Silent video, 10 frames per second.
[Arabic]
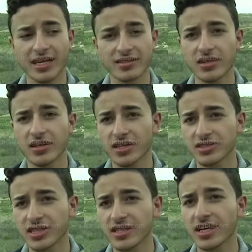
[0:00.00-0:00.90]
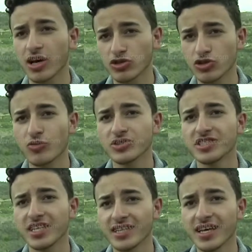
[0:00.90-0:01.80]
كطريقه جديده كاسلوب
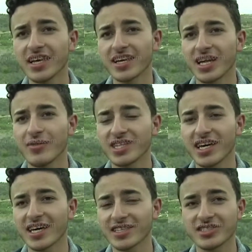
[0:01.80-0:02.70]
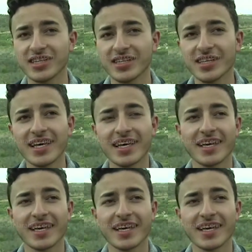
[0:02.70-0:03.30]
جديد كنمط حياه جديد